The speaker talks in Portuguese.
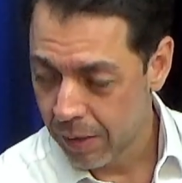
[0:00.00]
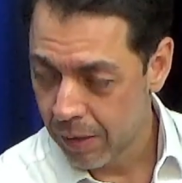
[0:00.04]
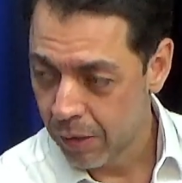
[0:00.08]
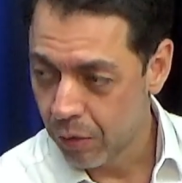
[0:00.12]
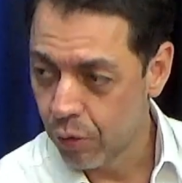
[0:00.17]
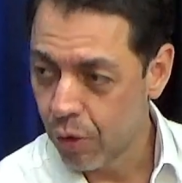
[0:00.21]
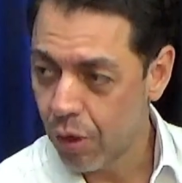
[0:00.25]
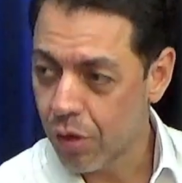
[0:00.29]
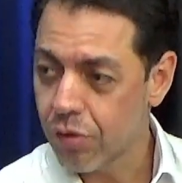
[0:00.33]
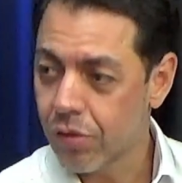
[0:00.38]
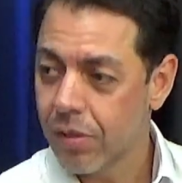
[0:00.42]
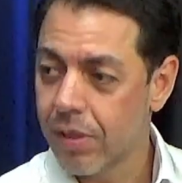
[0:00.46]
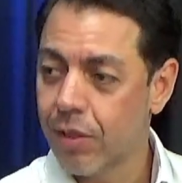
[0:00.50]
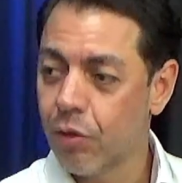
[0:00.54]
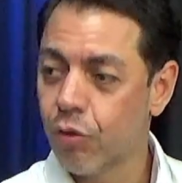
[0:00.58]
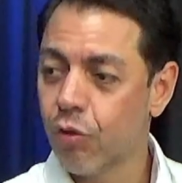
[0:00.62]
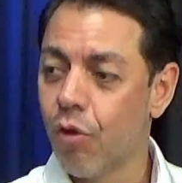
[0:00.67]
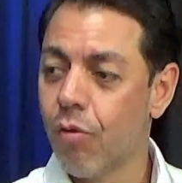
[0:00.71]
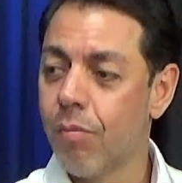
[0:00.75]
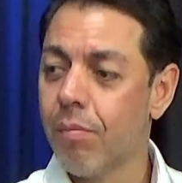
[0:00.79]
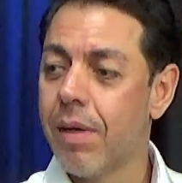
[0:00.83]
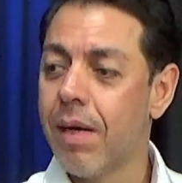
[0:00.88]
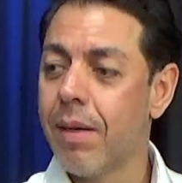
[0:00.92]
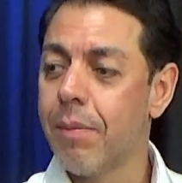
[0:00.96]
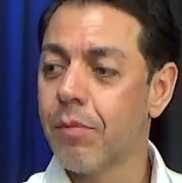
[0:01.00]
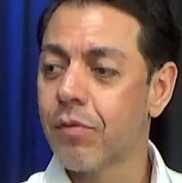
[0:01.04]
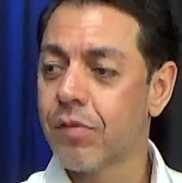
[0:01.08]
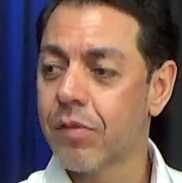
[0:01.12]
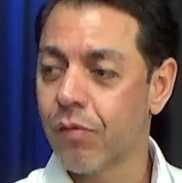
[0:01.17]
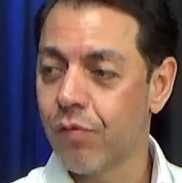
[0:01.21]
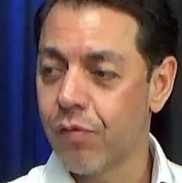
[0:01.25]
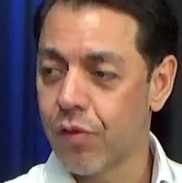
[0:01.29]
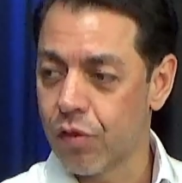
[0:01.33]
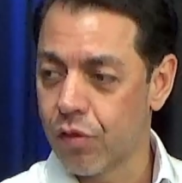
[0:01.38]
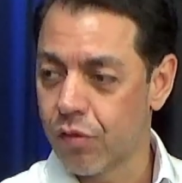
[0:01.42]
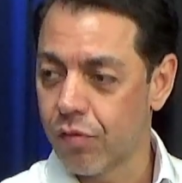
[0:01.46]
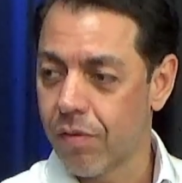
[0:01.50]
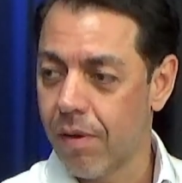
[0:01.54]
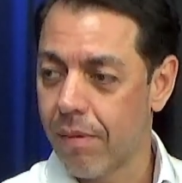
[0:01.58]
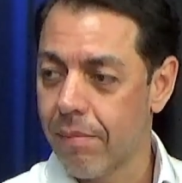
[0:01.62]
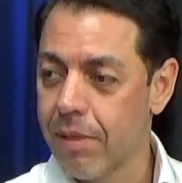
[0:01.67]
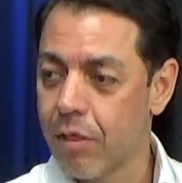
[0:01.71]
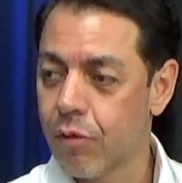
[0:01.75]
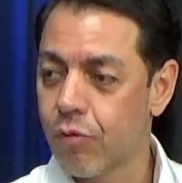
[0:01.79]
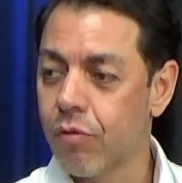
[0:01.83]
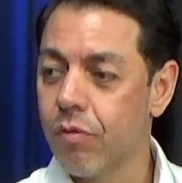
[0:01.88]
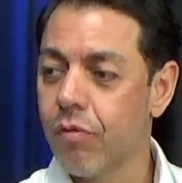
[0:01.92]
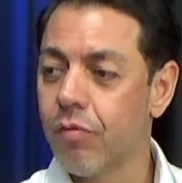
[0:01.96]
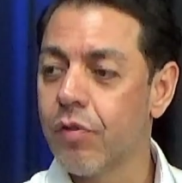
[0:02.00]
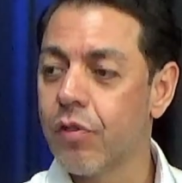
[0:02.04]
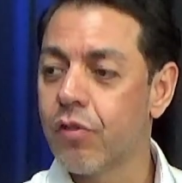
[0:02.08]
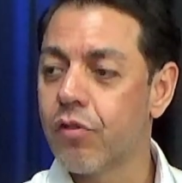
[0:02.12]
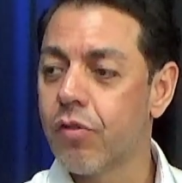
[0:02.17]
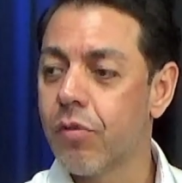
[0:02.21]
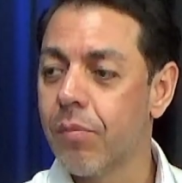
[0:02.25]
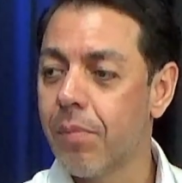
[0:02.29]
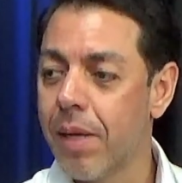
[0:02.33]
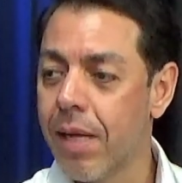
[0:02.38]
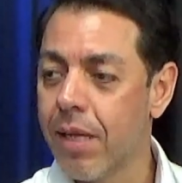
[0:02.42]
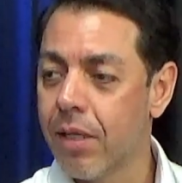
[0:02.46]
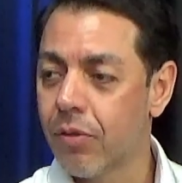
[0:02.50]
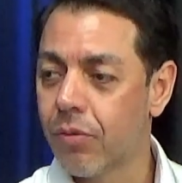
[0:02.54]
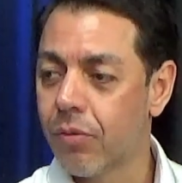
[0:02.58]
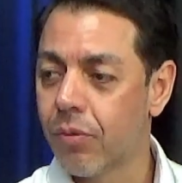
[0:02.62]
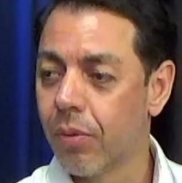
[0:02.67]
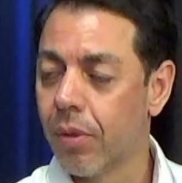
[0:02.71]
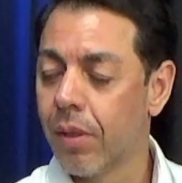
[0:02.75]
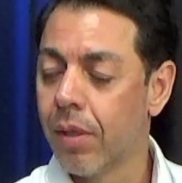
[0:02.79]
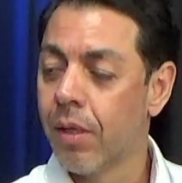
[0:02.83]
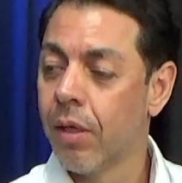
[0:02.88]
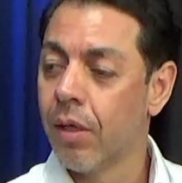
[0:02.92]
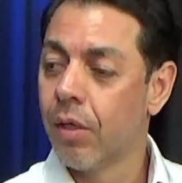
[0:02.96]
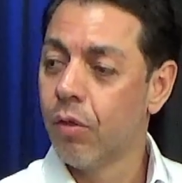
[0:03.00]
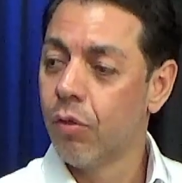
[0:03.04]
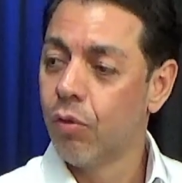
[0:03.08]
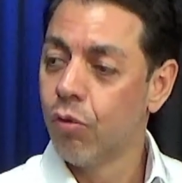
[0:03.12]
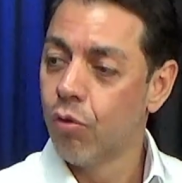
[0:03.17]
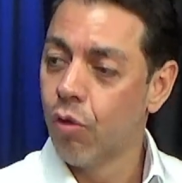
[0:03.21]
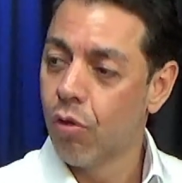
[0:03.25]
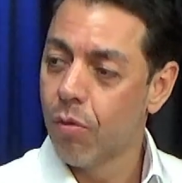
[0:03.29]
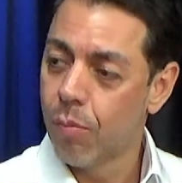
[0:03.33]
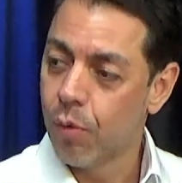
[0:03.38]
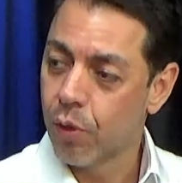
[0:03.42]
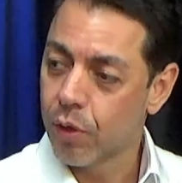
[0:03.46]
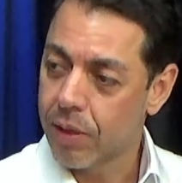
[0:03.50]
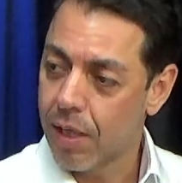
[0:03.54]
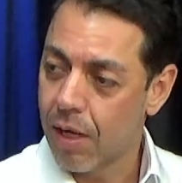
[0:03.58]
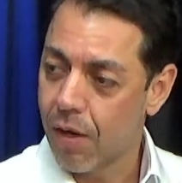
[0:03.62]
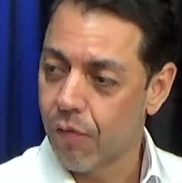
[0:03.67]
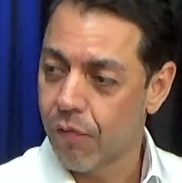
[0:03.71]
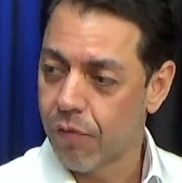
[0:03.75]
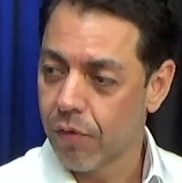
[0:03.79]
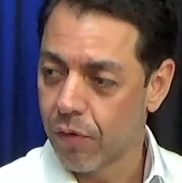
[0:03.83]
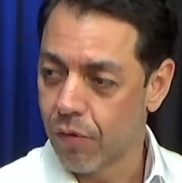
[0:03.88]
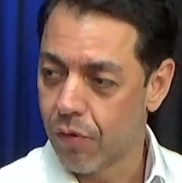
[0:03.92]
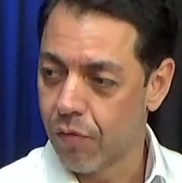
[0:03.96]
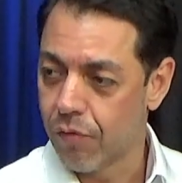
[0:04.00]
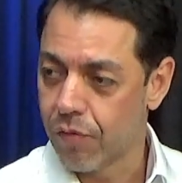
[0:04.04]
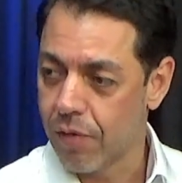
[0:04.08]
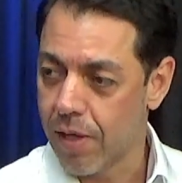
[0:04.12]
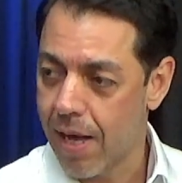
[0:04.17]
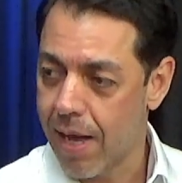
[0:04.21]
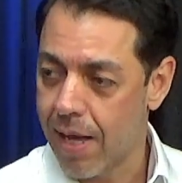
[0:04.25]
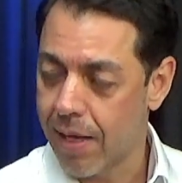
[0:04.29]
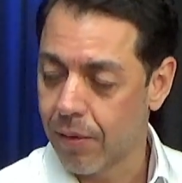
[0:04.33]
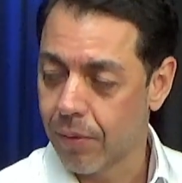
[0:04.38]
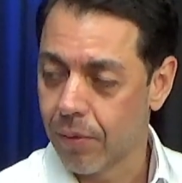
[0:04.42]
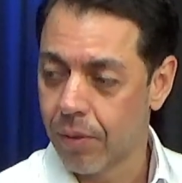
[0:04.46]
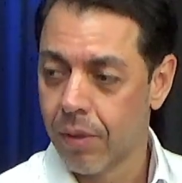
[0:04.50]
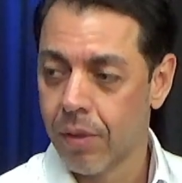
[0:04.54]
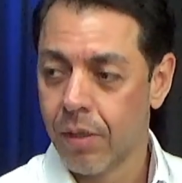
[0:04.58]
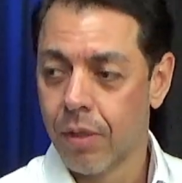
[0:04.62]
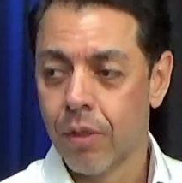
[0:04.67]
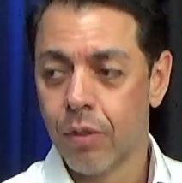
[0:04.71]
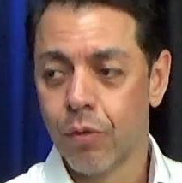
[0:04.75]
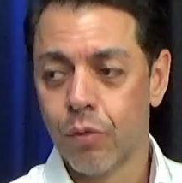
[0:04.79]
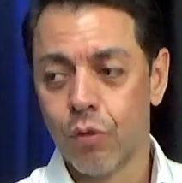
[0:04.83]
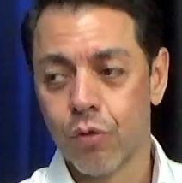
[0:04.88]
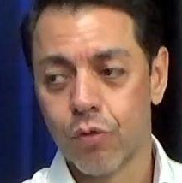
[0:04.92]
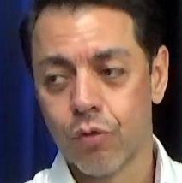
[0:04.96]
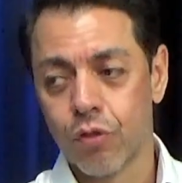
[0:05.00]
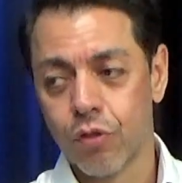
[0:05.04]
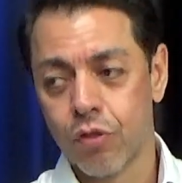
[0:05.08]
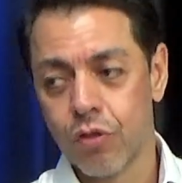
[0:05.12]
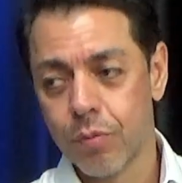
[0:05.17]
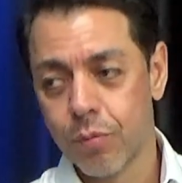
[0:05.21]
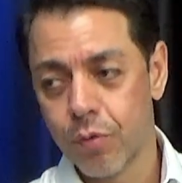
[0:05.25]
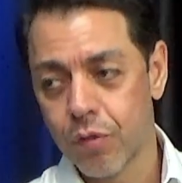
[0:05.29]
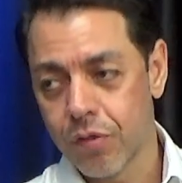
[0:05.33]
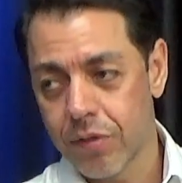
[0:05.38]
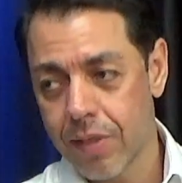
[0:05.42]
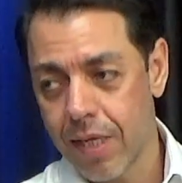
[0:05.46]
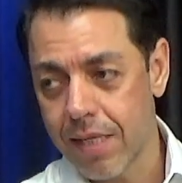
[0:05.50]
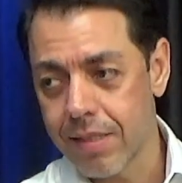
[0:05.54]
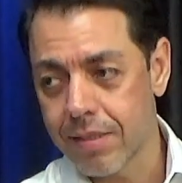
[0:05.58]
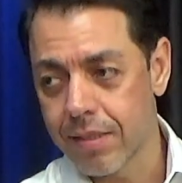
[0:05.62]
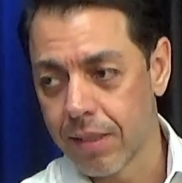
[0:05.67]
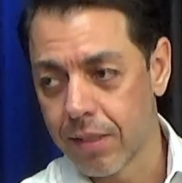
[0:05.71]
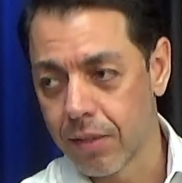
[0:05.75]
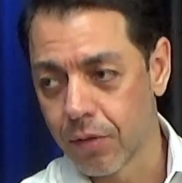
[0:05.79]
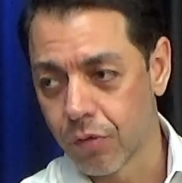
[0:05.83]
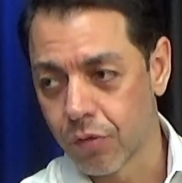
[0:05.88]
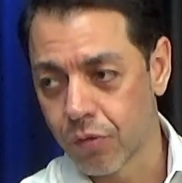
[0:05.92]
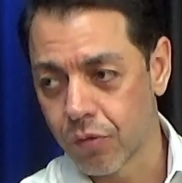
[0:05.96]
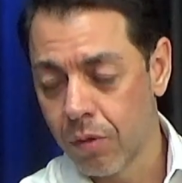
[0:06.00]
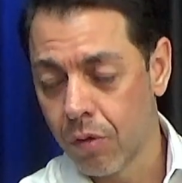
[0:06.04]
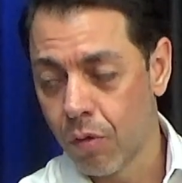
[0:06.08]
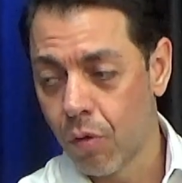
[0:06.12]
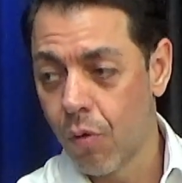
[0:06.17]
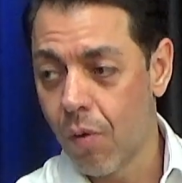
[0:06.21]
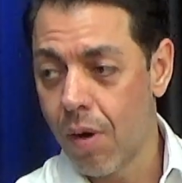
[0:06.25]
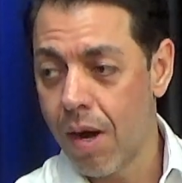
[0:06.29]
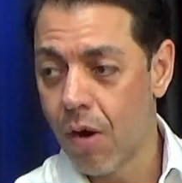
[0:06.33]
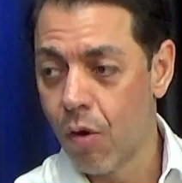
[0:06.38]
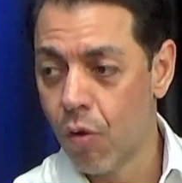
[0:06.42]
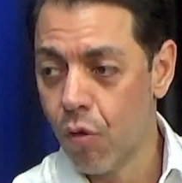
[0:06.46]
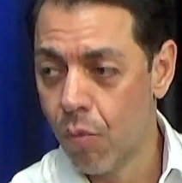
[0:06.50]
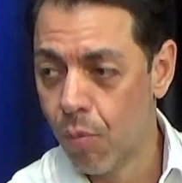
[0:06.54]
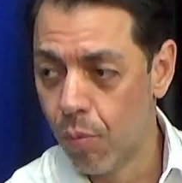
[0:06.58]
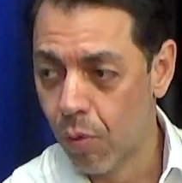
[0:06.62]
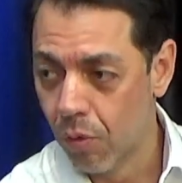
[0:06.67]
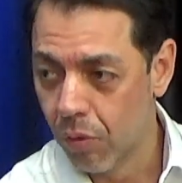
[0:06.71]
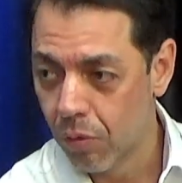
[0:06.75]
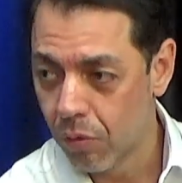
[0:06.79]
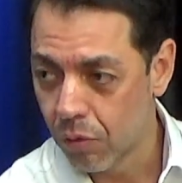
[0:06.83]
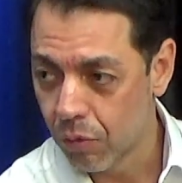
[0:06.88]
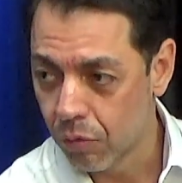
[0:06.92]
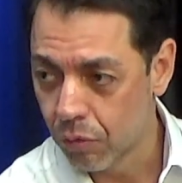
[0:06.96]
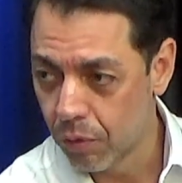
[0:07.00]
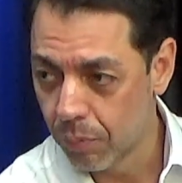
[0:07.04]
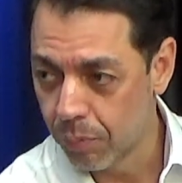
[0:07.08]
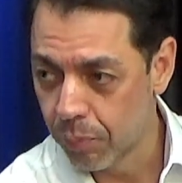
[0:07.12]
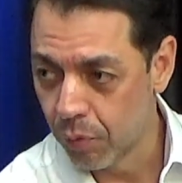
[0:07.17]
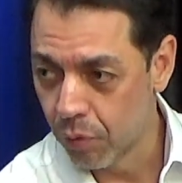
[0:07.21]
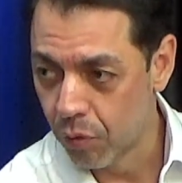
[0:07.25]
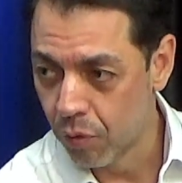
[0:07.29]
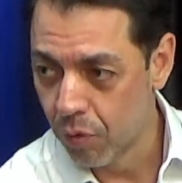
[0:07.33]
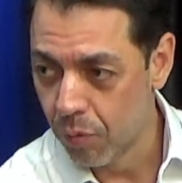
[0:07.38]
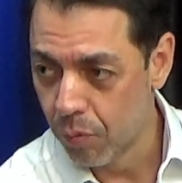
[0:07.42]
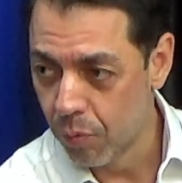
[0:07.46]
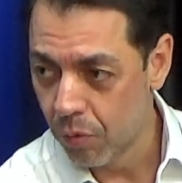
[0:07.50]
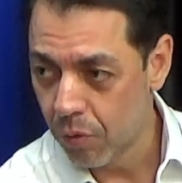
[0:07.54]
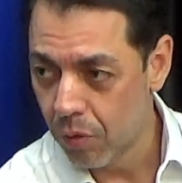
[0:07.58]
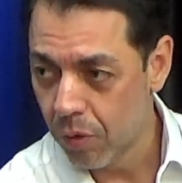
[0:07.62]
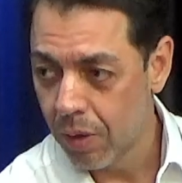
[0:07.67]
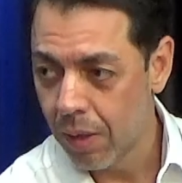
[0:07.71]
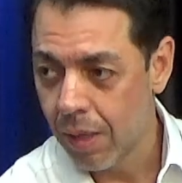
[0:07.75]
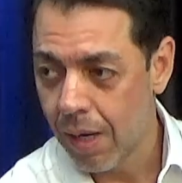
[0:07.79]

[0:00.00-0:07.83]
Nós retomamos efetivamente o investimento no modal ferroviário nos últimos 10 anos, com a Rumo, Grupo Rumo,